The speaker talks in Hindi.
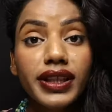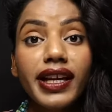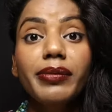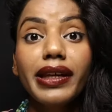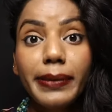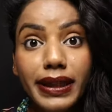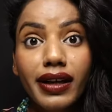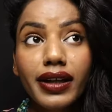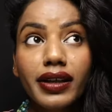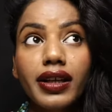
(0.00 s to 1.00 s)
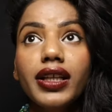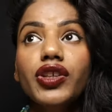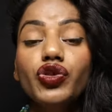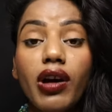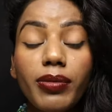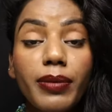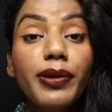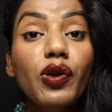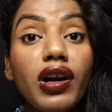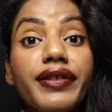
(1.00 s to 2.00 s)
सोते टाइम ये भी ध्यान रखना है कि जो
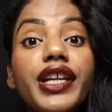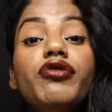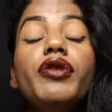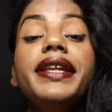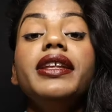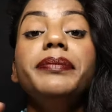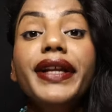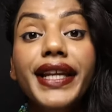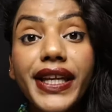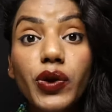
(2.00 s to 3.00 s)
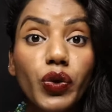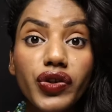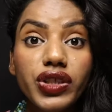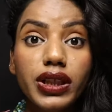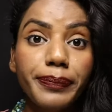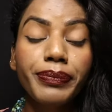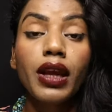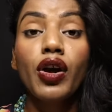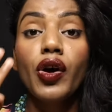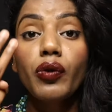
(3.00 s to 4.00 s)
आपका पिलो कवर है वो एकदम क्लीन होना
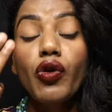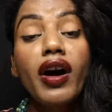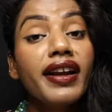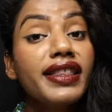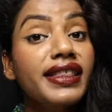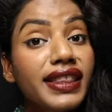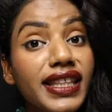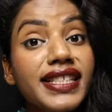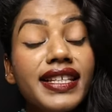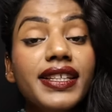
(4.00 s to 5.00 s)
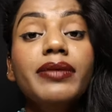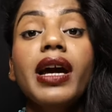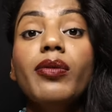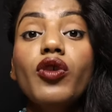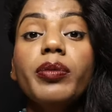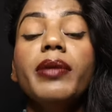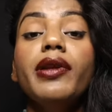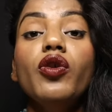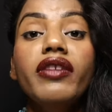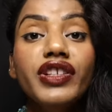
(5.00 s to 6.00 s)
चाहिए वो हर तीसरे दिन में आपको
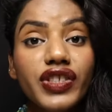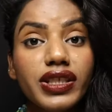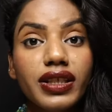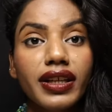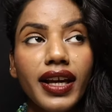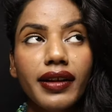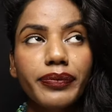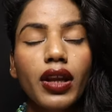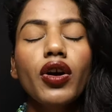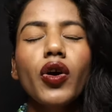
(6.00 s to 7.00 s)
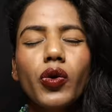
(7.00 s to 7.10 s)
अपना पिलो कवर चेंज करना है